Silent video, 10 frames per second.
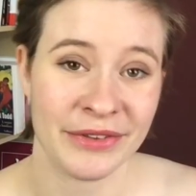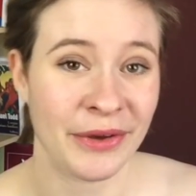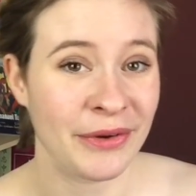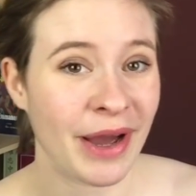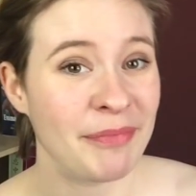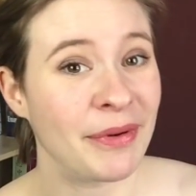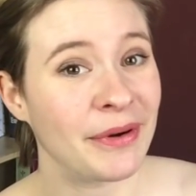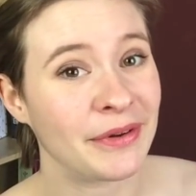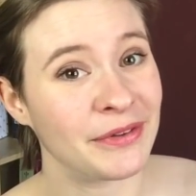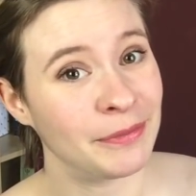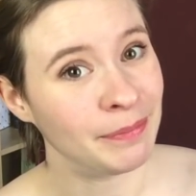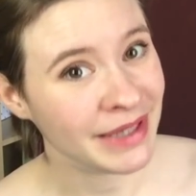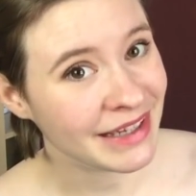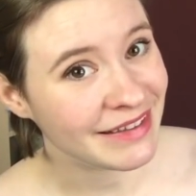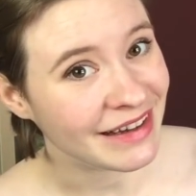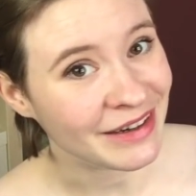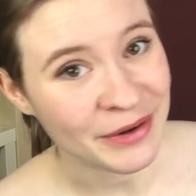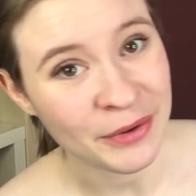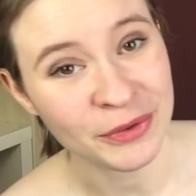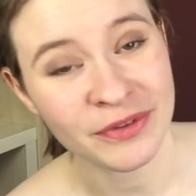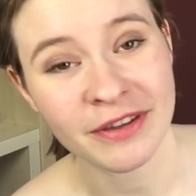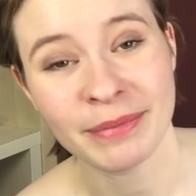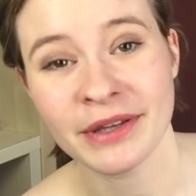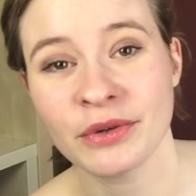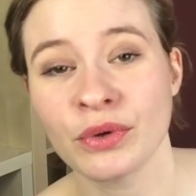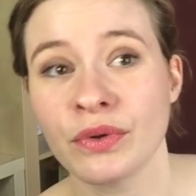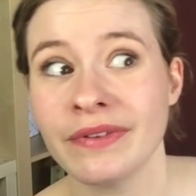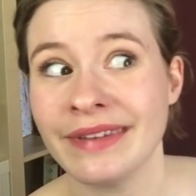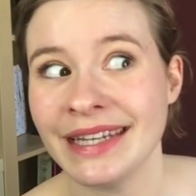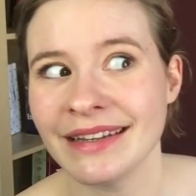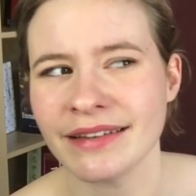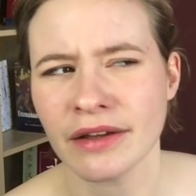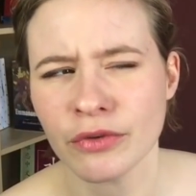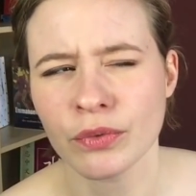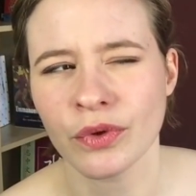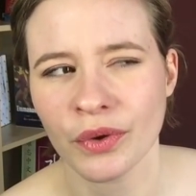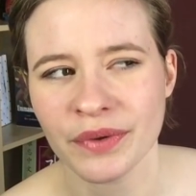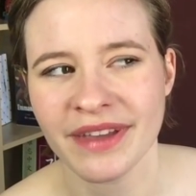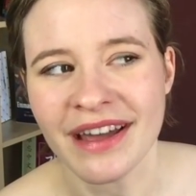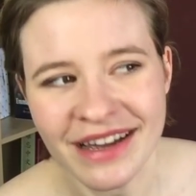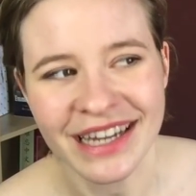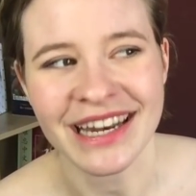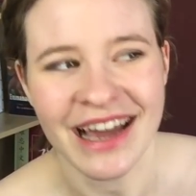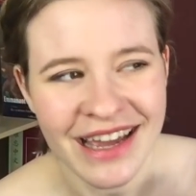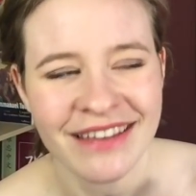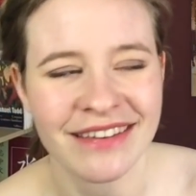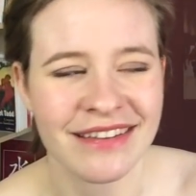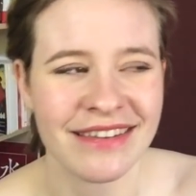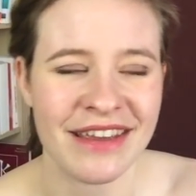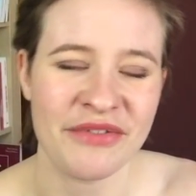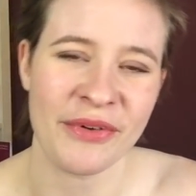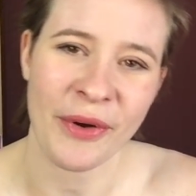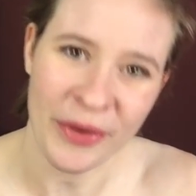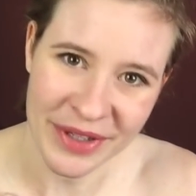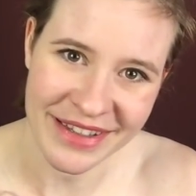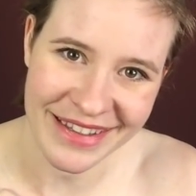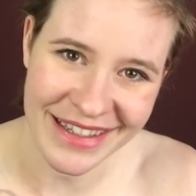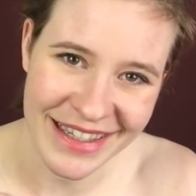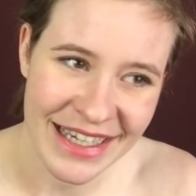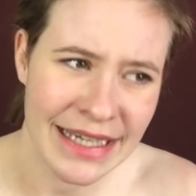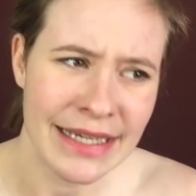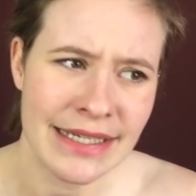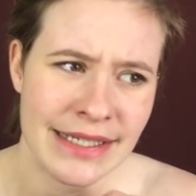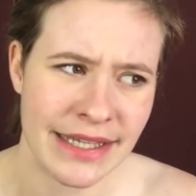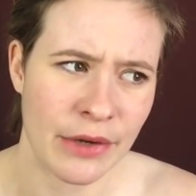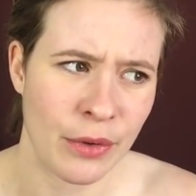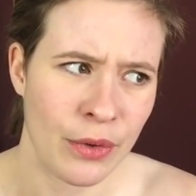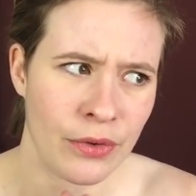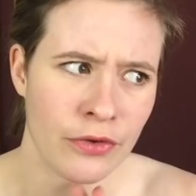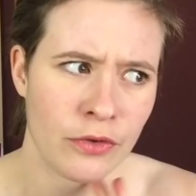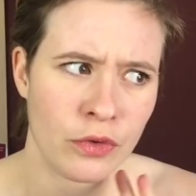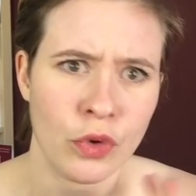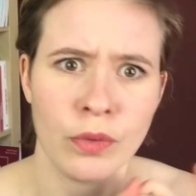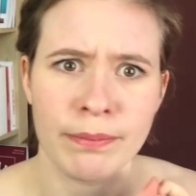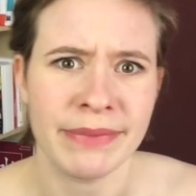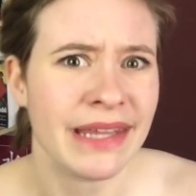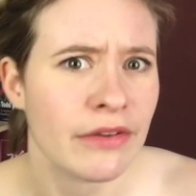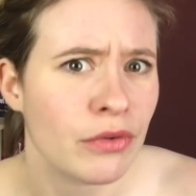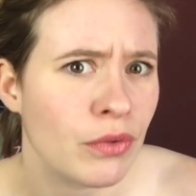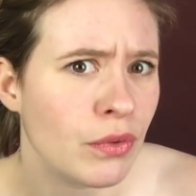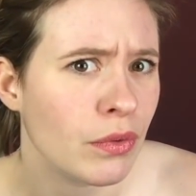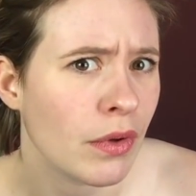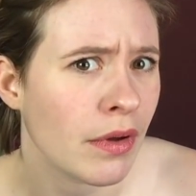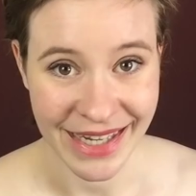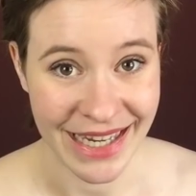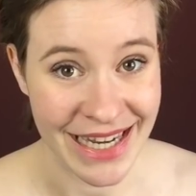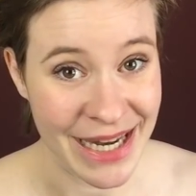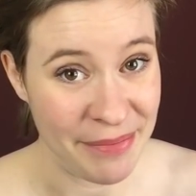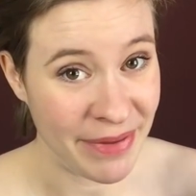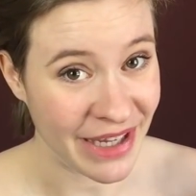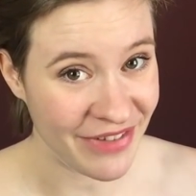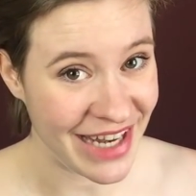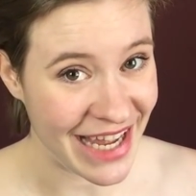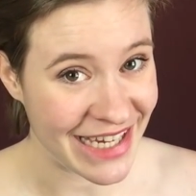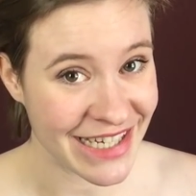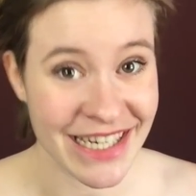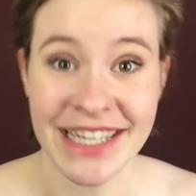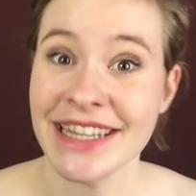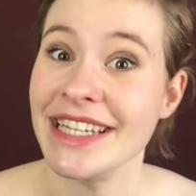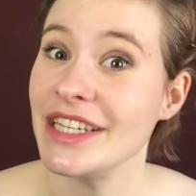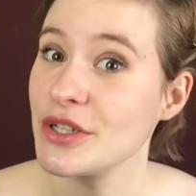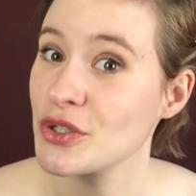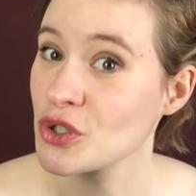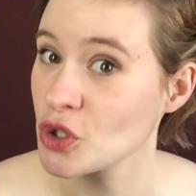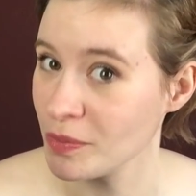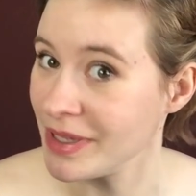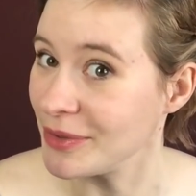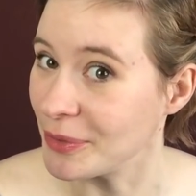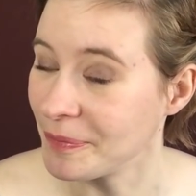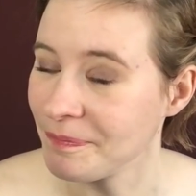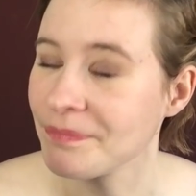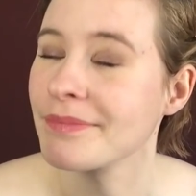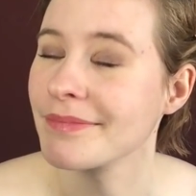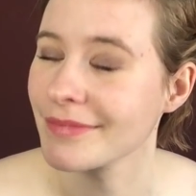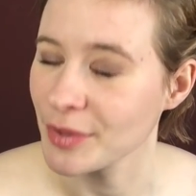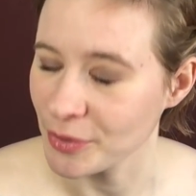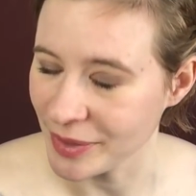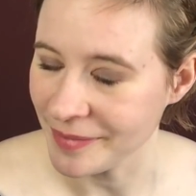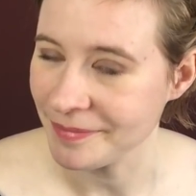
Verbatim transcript: Dans le rapport Spinetta, on nous explique que si les trains sont en retard et la SNCF endettée, c'est à cause de, bien sûr, les privilèges des cheminots. Oui.